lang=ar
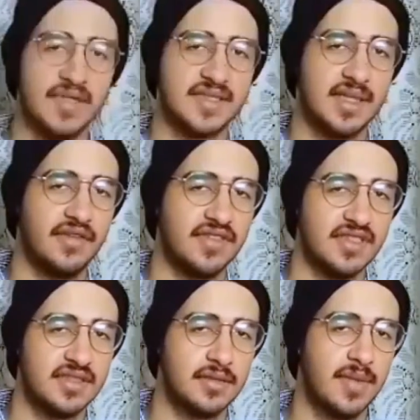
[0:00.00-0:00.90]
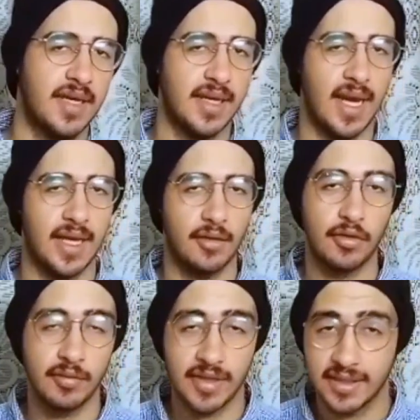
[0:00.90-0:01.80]
بس اللي لفت انتباهي حاجه
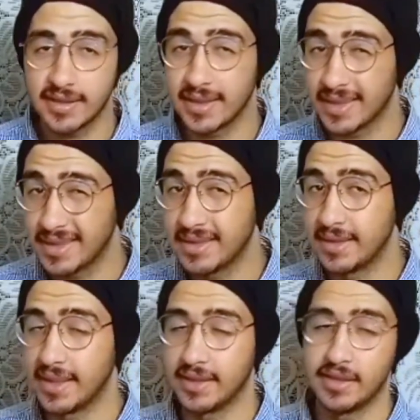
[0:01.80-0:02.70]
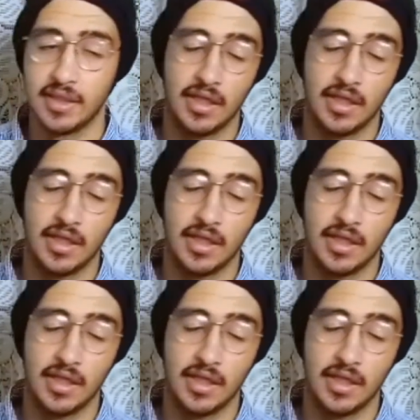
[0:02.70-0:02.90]
مهمه جدا جدا يعني